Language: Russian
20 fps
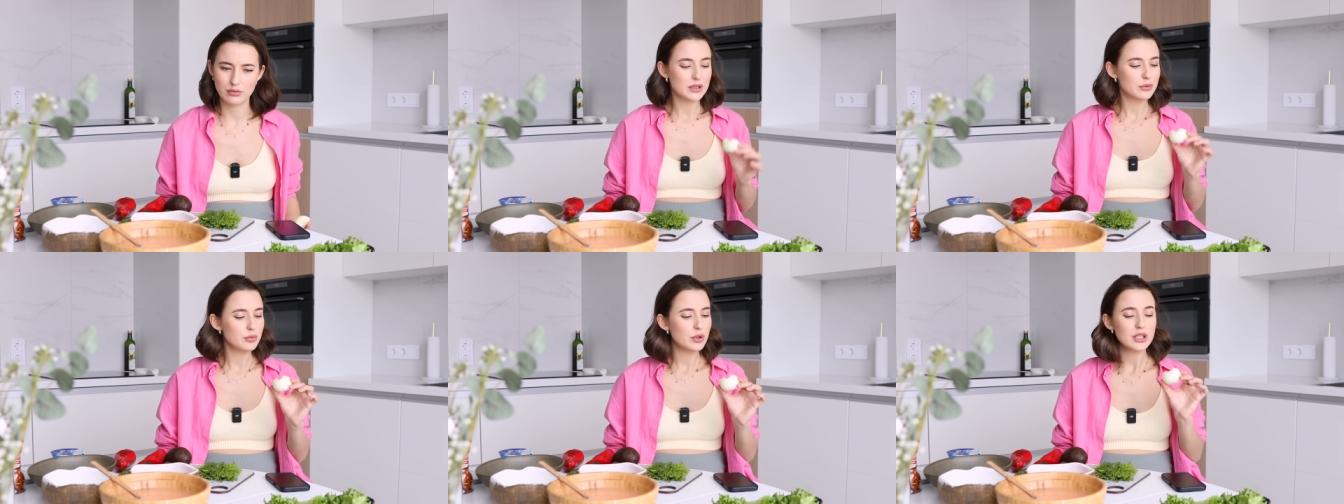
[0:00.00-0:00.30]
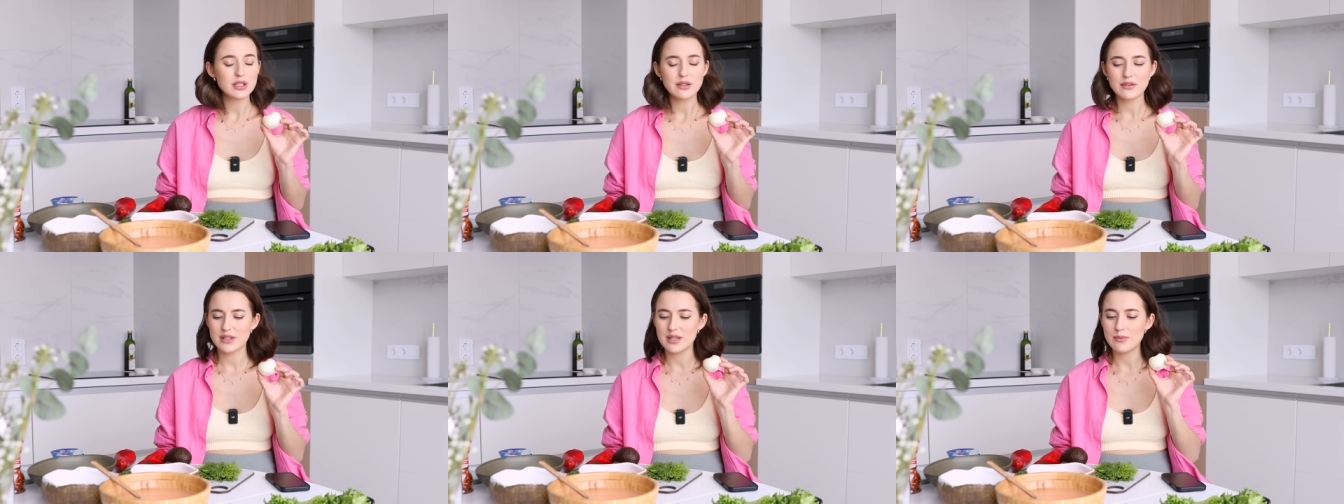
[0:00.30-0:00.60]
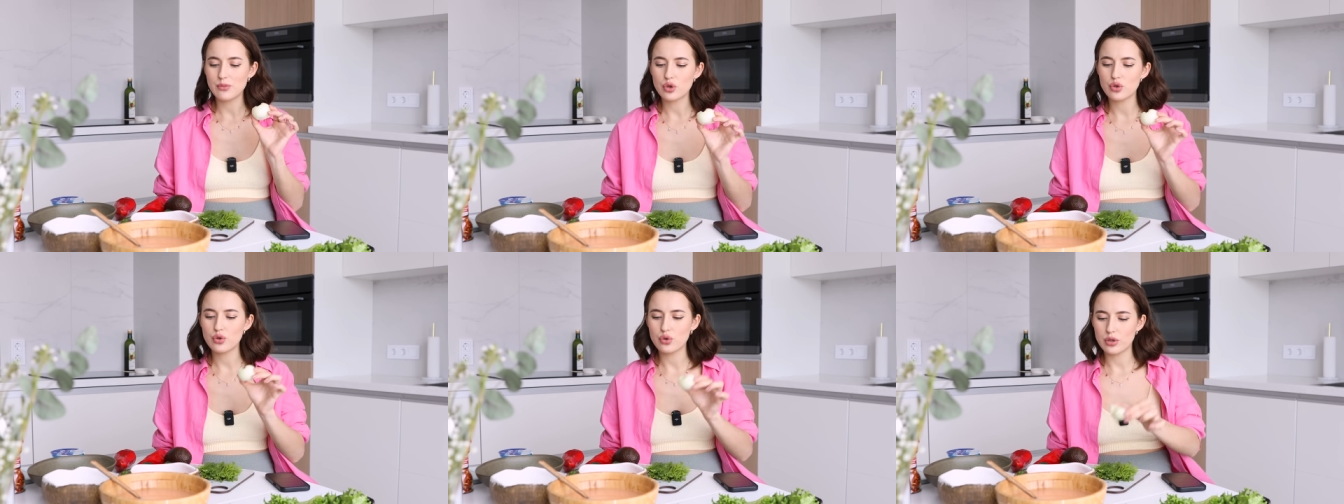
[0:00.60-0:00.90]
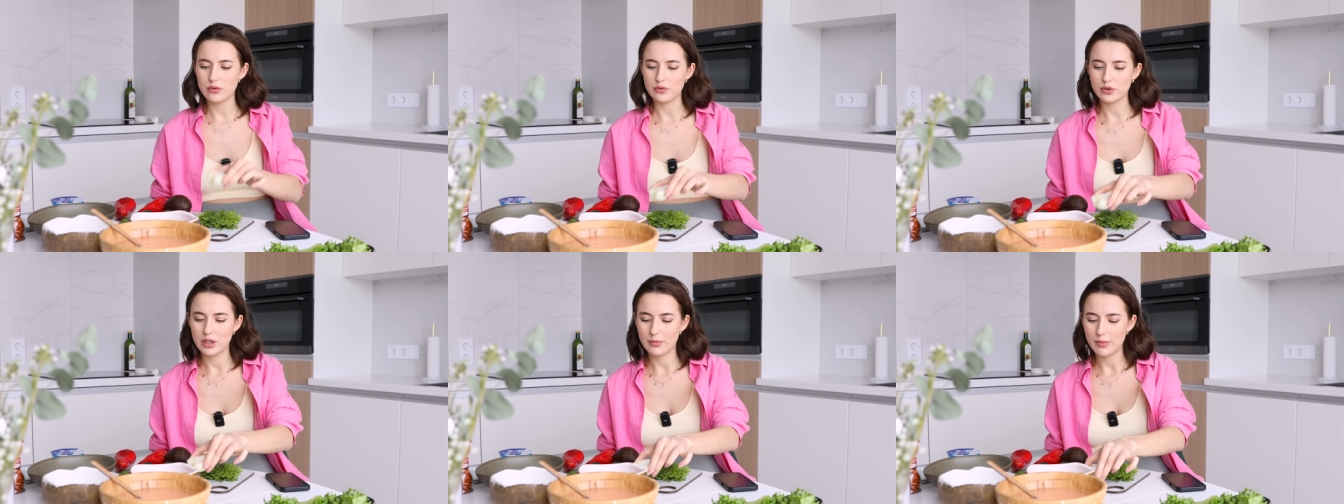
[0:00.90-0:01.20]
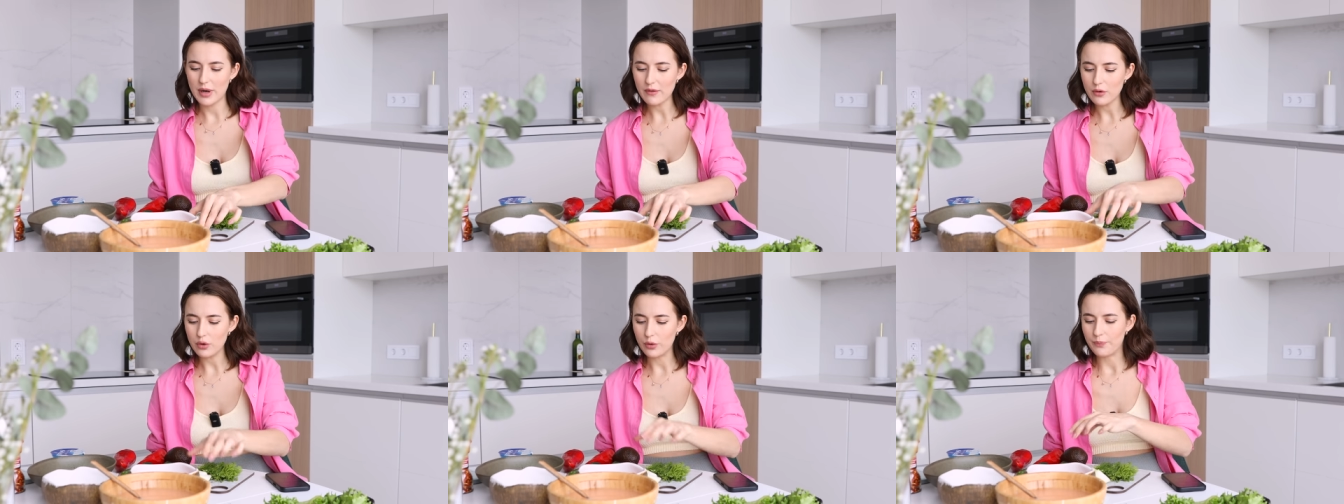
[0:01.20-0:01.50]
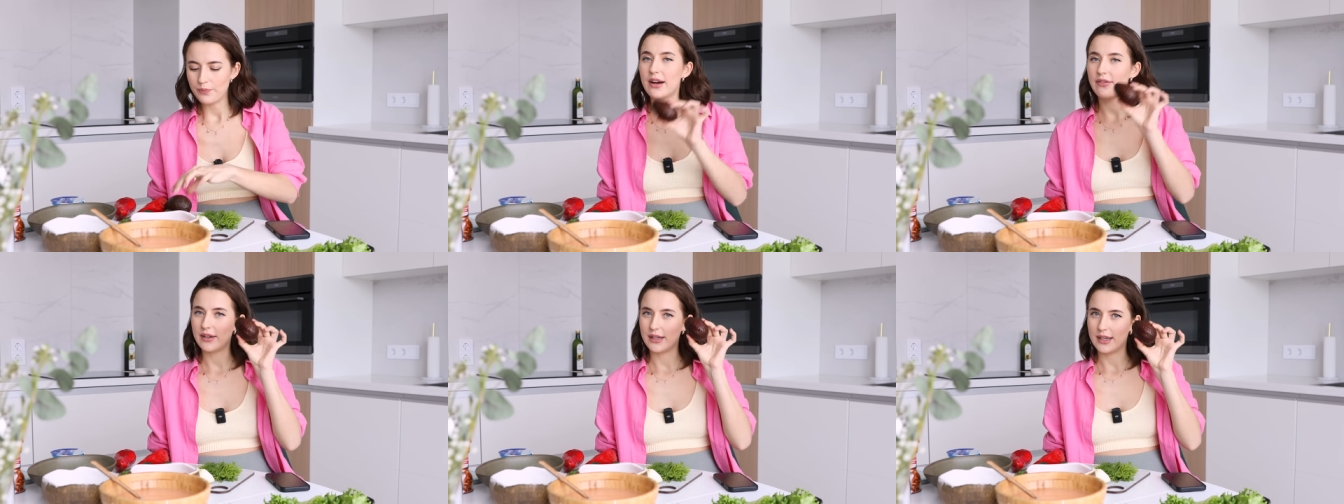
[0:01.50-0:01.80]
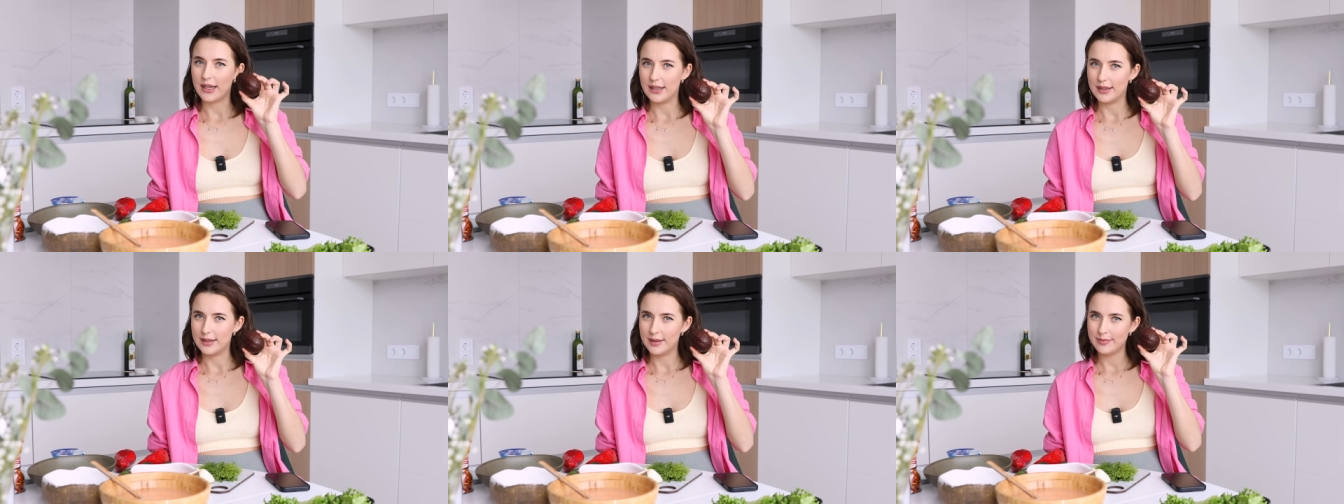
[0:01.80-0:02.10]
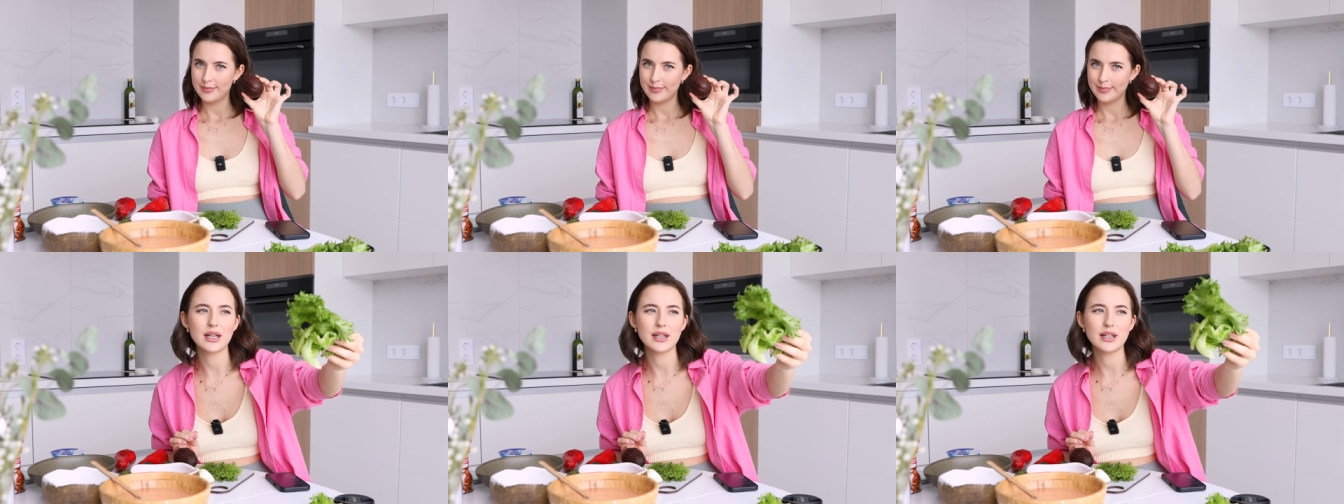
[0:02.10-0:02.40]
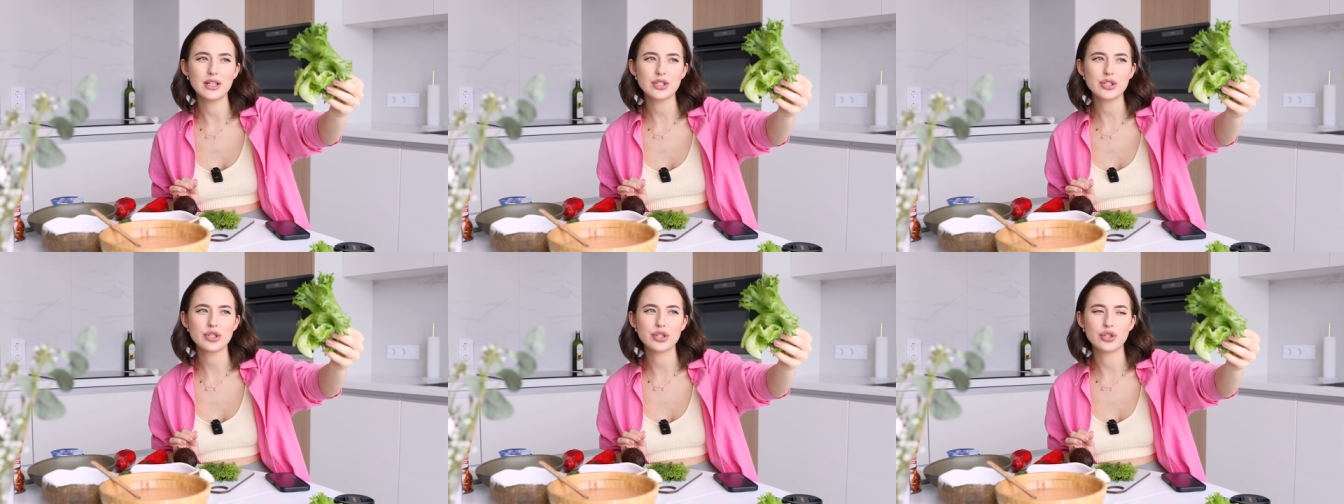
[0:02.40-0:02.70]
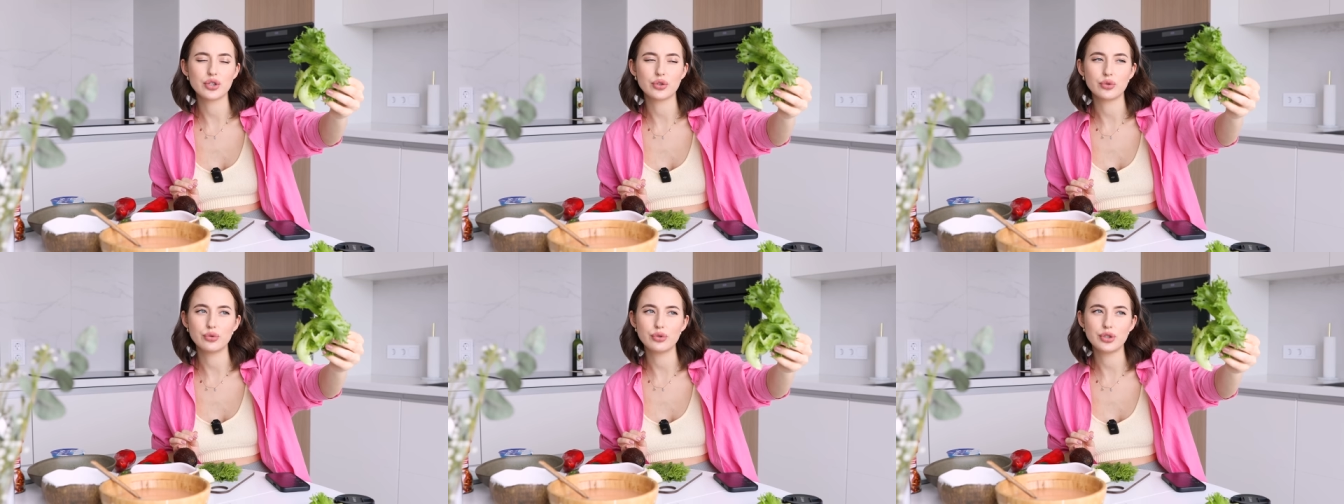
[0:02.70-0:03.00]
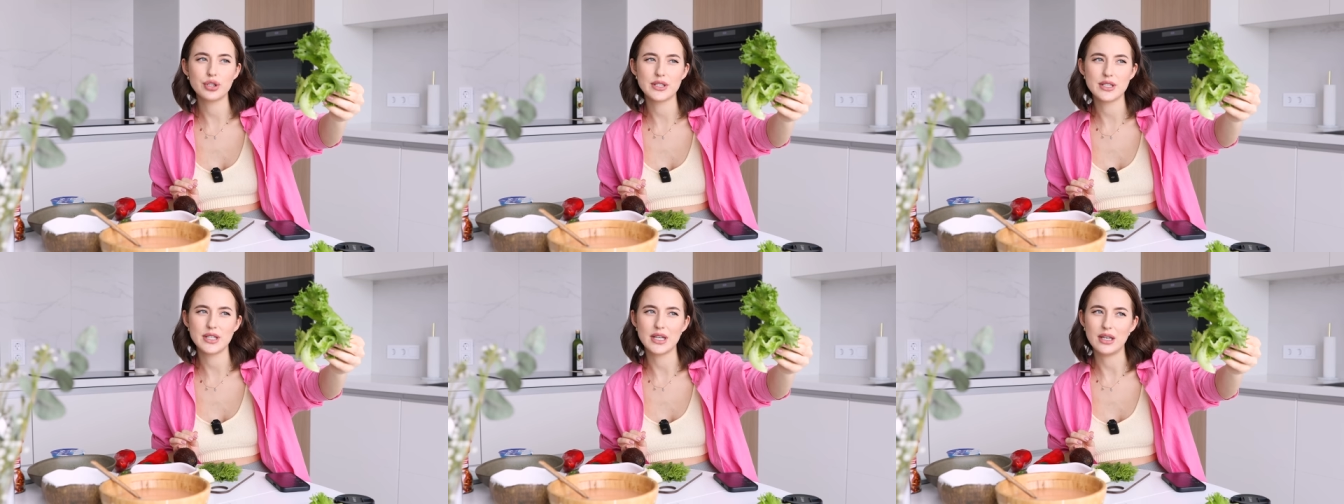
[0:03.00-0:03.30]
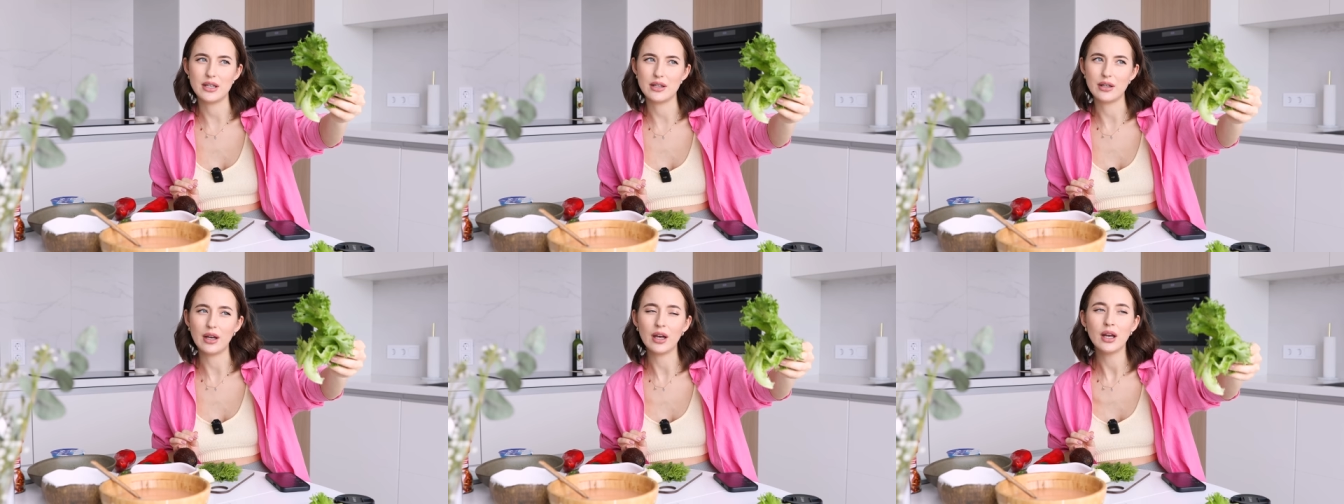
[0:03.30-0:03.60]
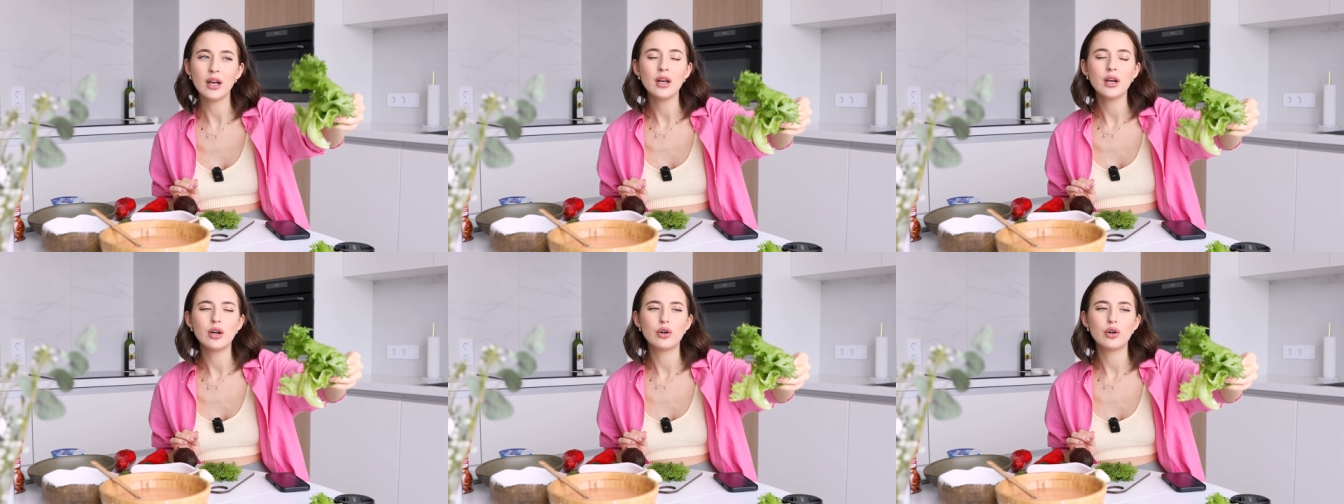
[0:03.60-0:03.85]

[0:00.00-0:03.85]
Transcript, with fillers: Поэтому я совсем чуть-чуть его добавлю. Авокадо, конечно же, куча зелени.